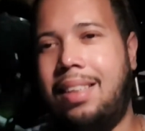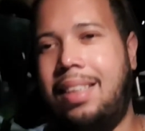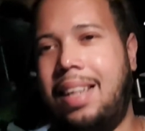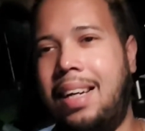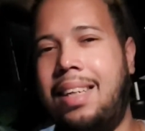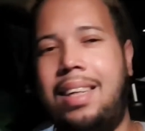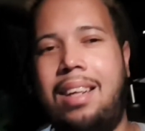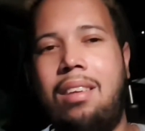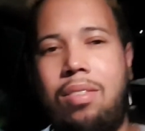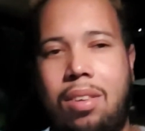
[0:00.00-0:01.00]
E aí
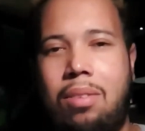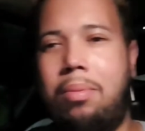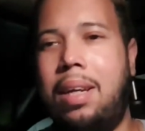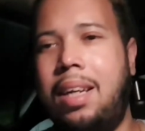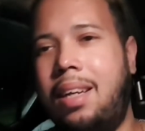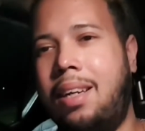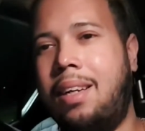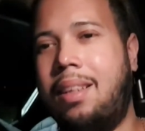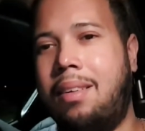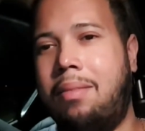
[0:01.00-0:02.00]
eles ficam bem,
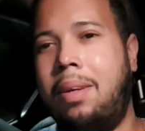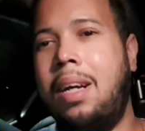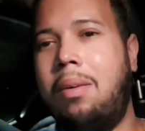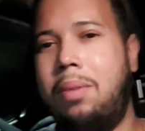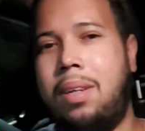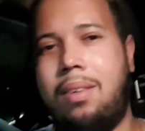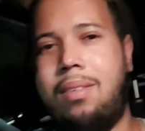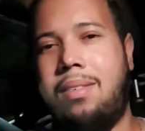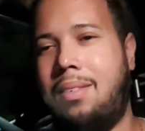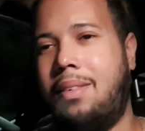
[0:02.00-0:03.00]
bem calminho.
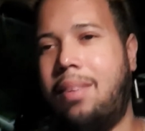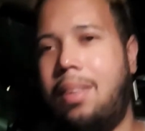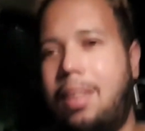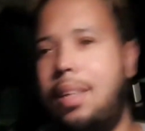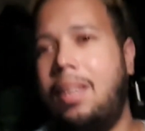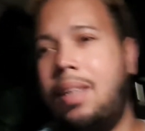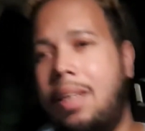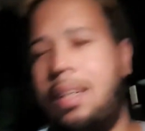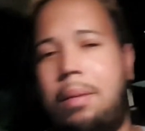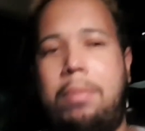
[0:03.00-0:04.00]

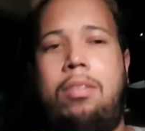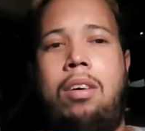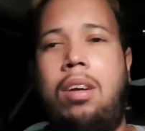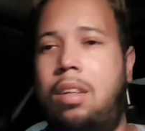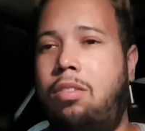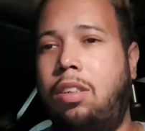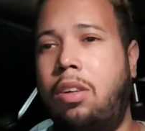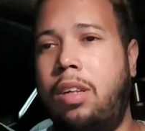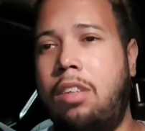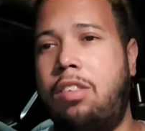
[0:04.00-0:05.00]
Mas ah, pessoal, era isso que
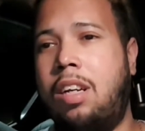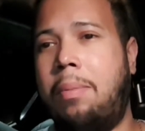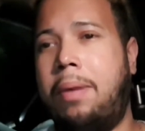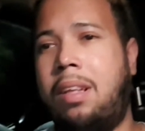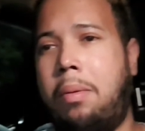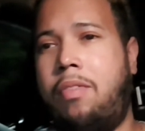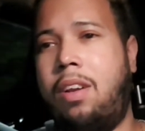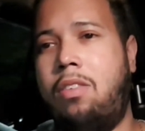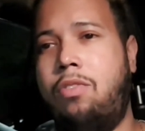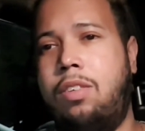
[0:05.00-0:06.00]
eu queria chegar passar pra
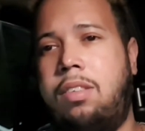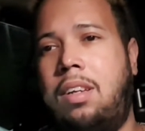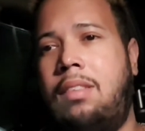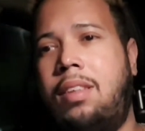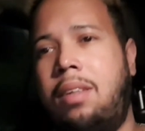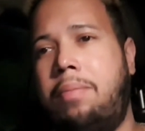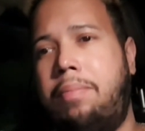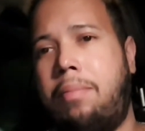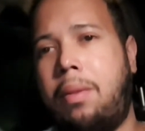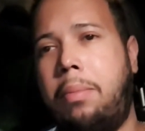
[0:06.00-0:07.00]
falar com vocês aí,
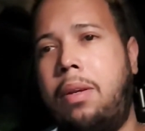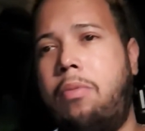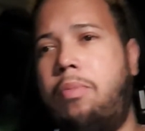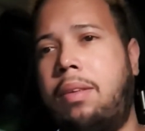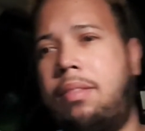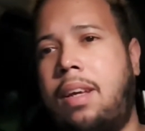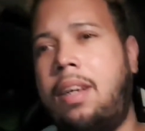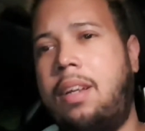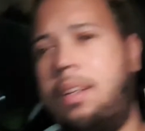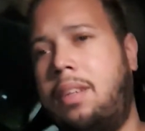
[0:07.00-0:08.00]
pra não
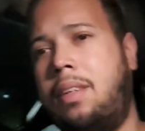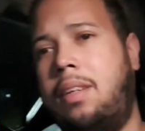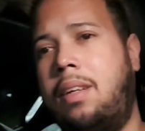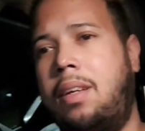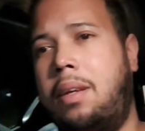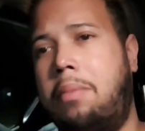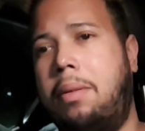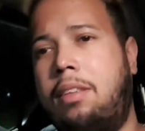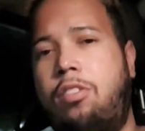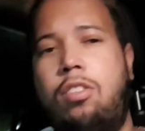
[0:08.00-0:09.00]
passar
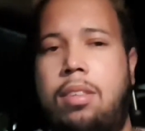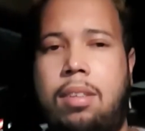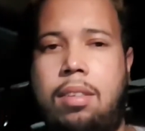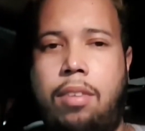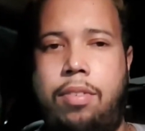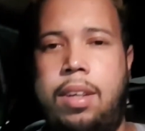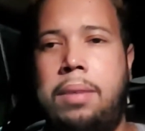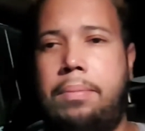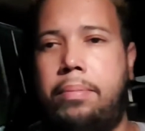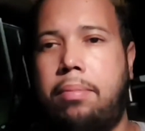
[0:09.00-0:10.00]
batido
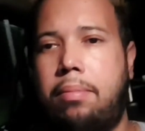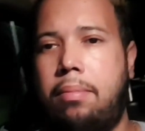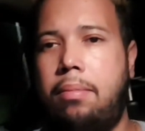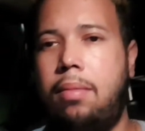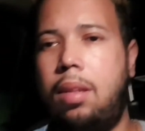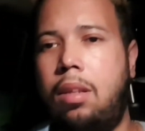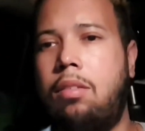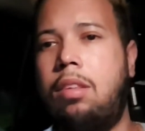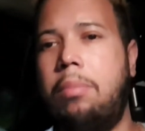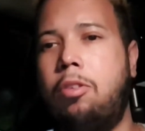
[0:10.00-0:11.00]
sexta-feira eu
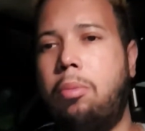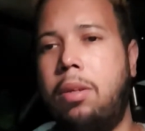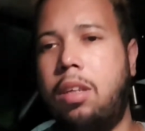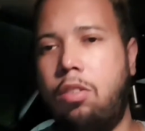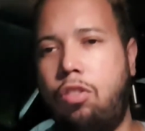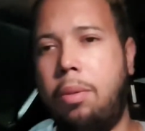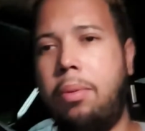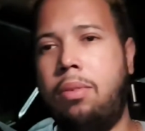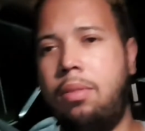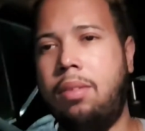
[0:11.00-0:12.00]
sempre comento que é um dia bom.